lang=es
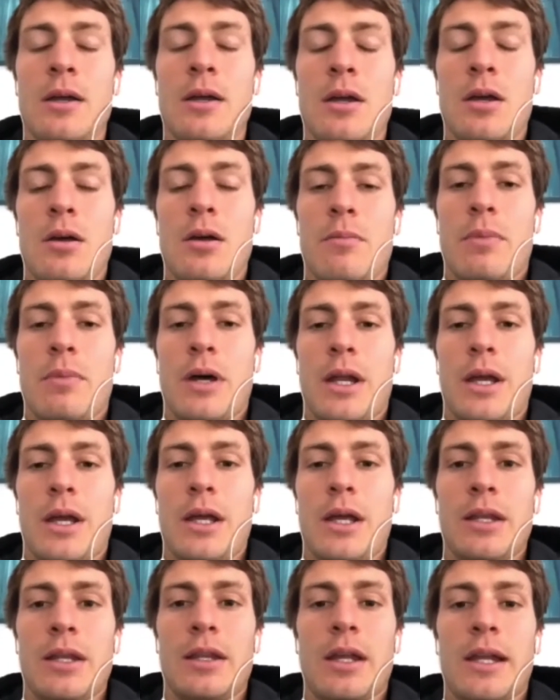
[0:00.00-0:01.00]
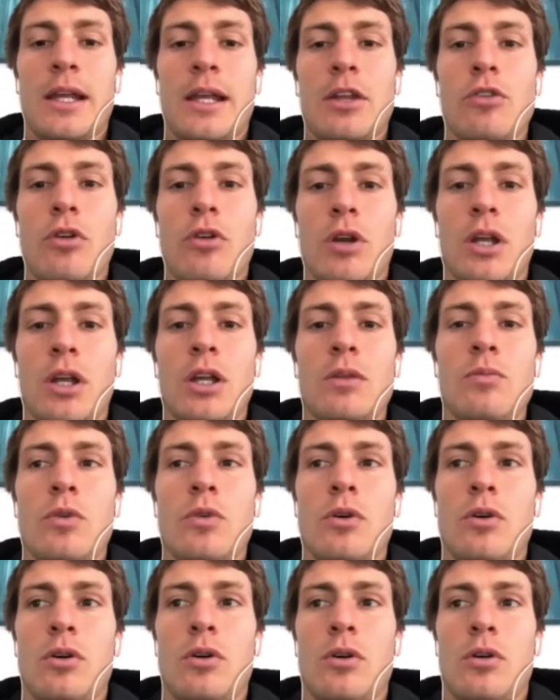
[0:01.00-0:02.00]
para ir teniendo
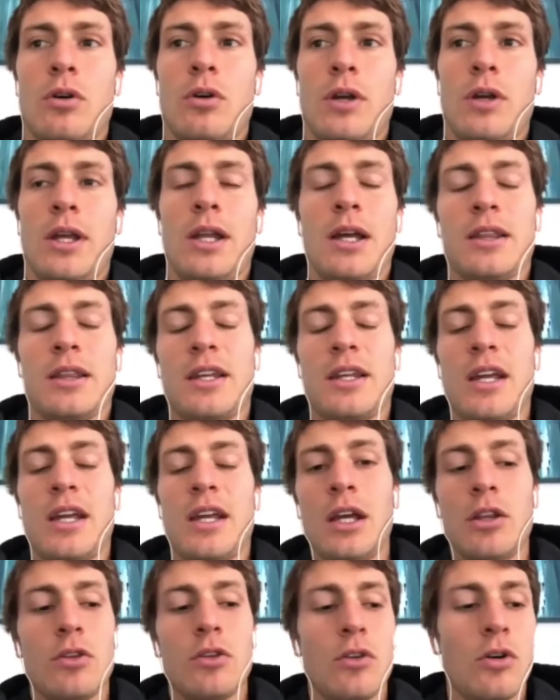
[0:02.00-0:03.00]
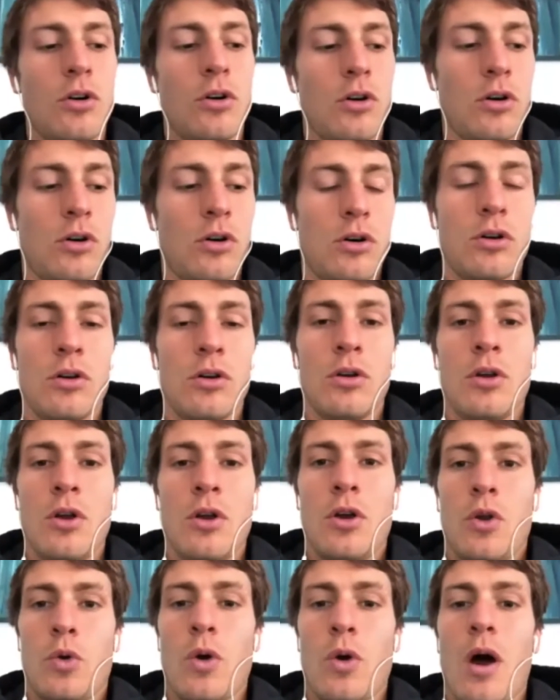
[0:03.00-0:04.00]
ritmo, ir adquiriendo
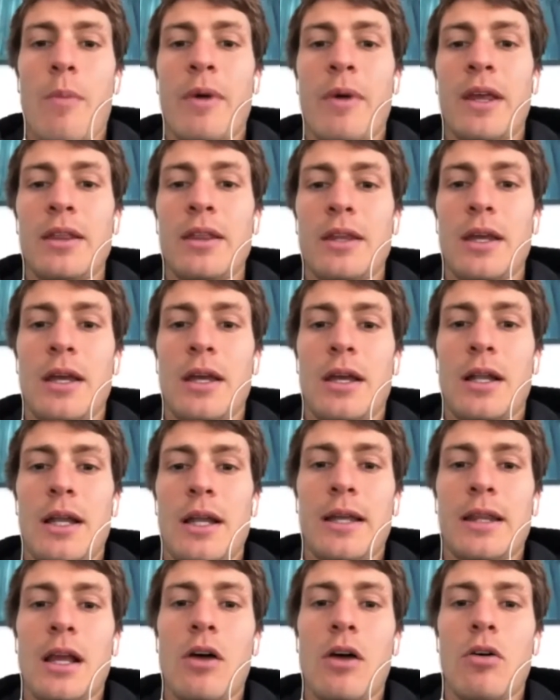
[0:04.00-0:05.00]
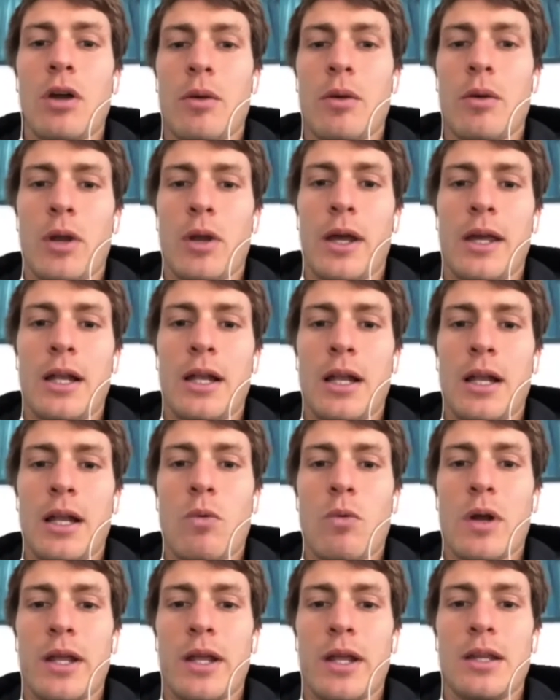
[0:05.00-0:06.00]
nuevamente el Estado que por ahí en la
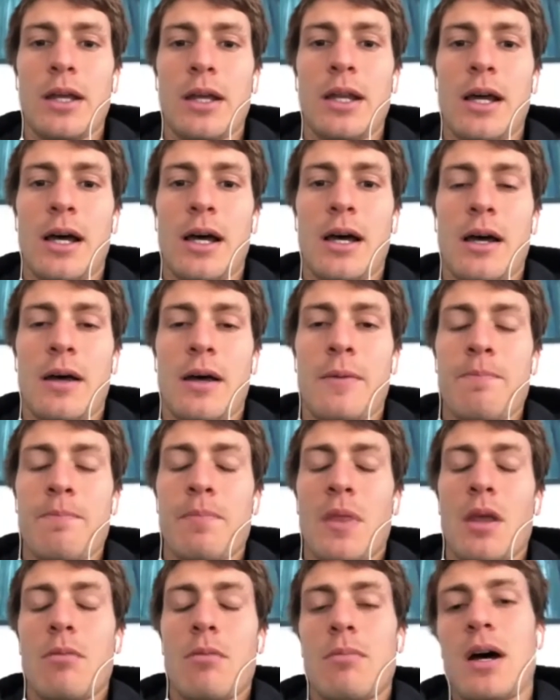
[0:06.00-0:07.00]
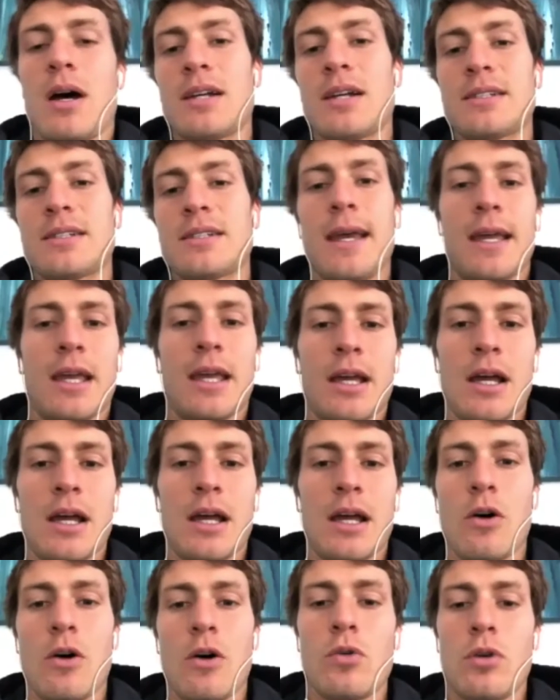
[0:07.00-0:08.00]
cuarentena, más allá de que
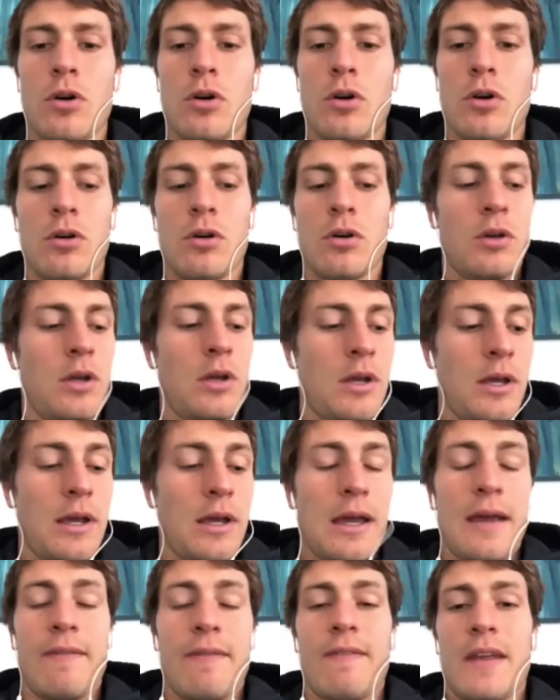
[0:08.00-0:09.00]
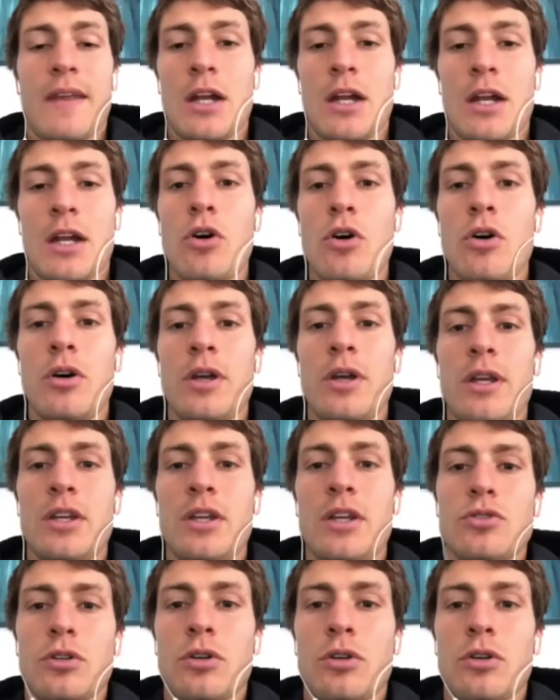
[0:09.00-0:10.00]
cada uno entrenó y
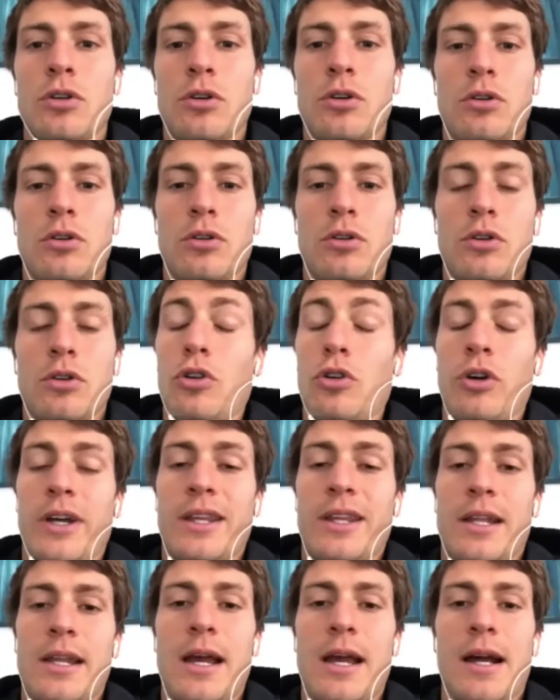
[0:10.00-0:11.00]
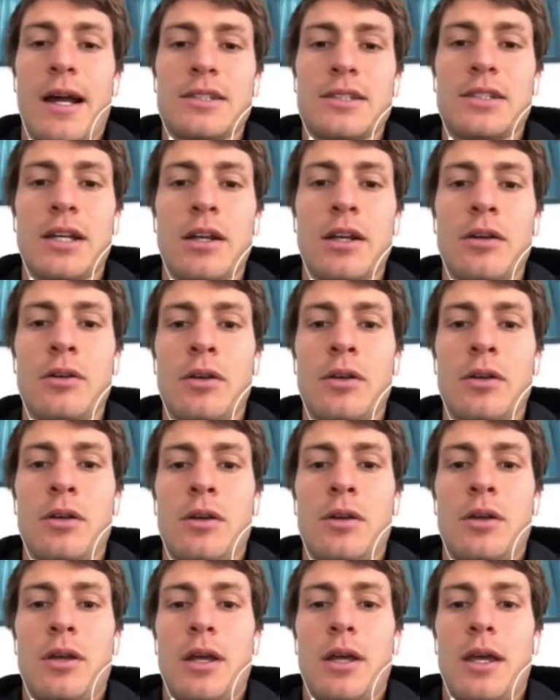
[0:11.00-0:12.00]
hizo lo que tenía que hacer,
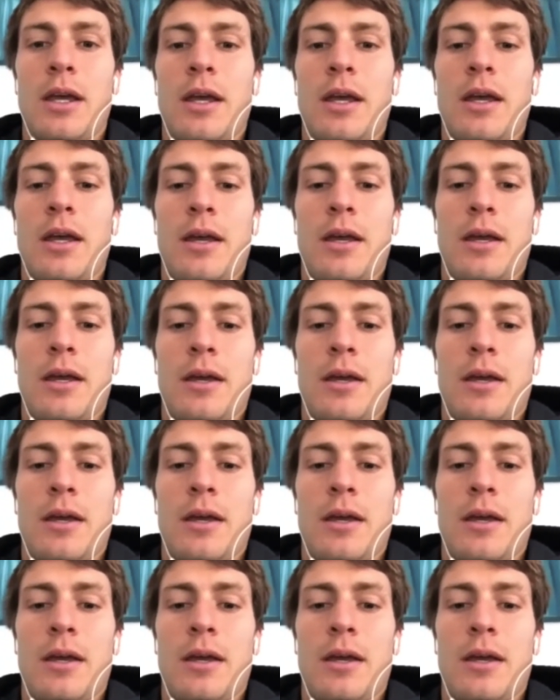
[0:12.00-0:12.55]
eh,